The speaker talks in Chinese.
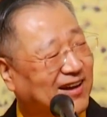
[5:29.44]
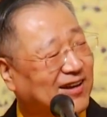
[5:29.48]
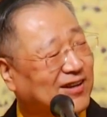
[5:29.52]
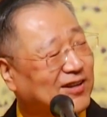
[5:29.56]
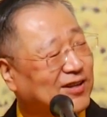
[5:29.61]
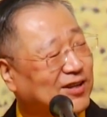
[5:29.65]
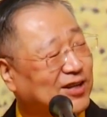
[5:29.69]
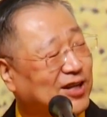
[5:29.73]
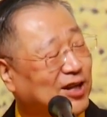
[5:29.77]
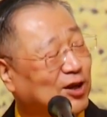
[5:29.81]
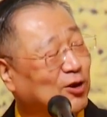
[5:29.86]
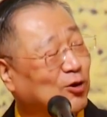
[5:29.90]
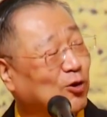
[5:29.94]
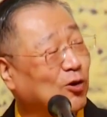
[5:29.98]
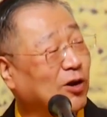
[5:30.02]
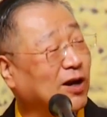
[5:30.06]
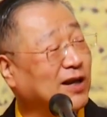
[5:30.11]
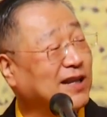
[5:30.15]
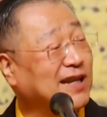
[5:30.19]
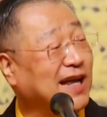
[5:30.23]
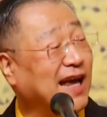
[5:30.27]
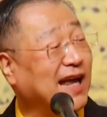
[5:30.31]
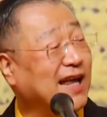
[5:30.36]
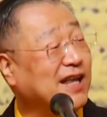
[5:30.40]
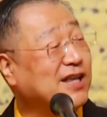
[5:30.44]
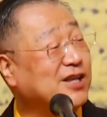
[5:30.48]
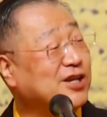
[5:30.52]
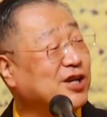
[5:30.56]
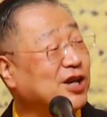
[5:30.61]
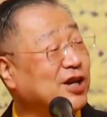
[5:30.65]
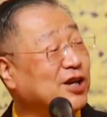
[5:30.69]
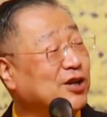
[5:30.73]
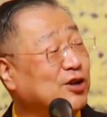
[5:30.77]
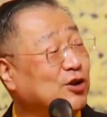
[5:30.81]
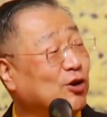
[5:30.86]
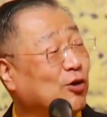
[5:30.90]
你如果念
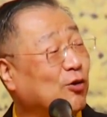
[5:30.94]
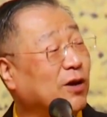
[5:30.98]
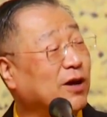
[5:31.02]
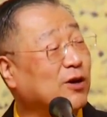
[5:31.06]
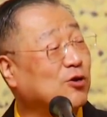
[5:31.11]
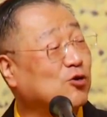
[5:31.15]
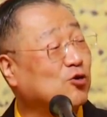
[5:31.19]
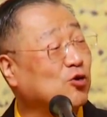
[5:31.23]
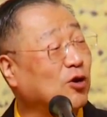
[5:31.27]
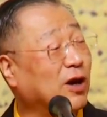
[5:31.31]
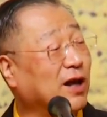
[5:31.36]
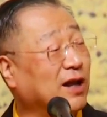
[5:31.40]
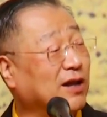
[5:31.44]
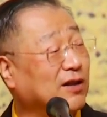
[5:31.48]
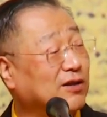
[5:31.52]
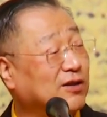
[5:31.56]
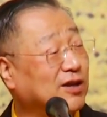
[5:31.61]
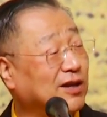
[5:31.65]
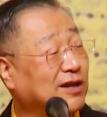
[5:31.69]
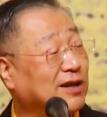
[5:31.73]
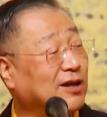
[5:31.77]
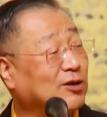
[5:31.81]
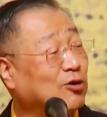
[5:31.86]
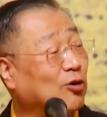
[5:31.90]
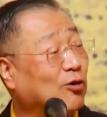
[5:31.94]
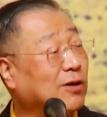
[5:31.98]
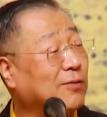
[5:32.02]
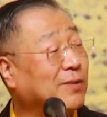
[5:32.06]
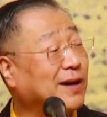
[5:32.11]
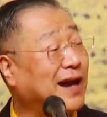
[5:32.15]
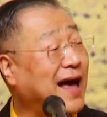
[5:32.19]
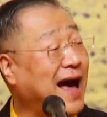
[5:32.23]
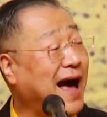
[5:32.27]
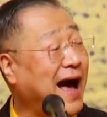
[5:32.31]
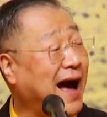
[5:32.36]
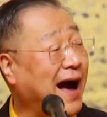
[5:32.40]
经就会顺，听得懂了不
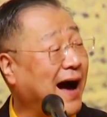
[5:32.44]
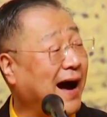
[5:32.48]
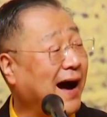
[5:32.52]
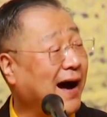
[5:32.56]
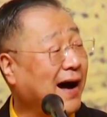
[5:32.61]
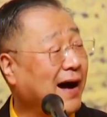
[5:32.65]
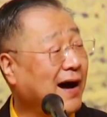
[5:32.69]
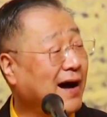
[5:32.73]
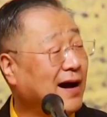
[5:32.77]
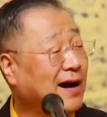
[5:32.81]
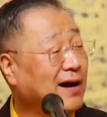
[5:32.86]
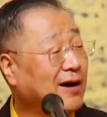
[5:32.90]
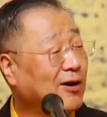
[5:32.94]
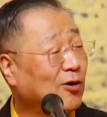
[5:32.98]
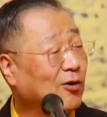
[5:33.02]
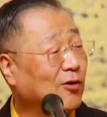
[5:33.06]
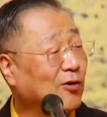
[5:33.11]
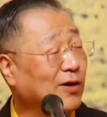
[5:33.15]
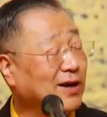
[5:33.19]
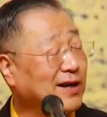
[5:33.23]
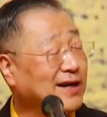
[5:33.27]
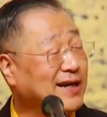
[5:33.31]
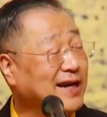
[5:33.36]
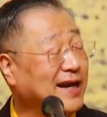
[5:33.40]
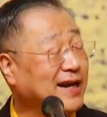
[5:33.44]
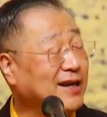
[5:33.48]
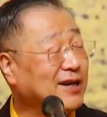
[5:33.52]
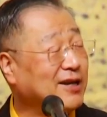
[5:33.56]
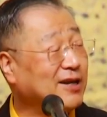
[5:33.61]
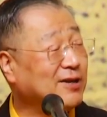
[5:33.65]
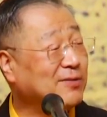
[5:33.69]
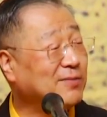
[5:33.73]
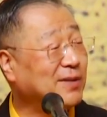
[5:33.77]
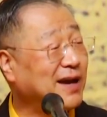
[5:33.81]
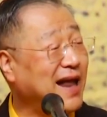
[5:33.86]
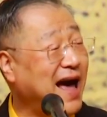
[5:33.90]
啦？哦，听得懂。会念
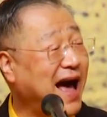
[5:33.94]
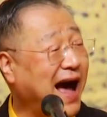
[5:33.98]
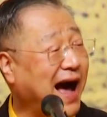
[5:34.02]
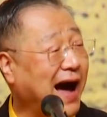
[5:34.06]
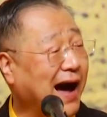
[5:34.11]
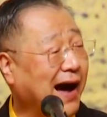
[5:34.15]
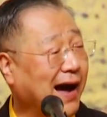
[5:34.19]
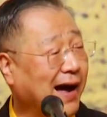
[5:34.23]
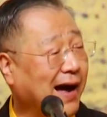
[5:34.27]
经不啦？